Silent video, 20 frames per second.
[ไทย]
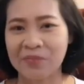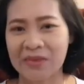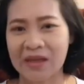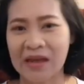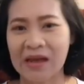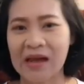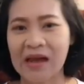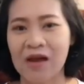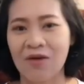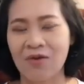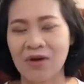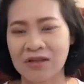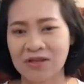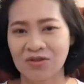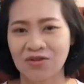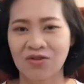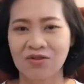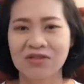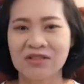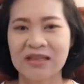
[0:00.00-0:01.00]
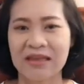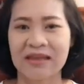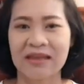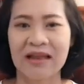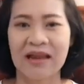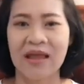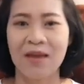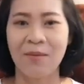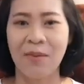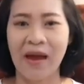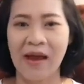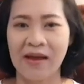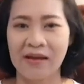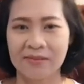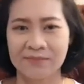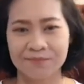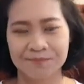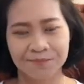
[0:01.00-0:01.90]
นะคะว่าจะต้องจัดอะไรบ้าง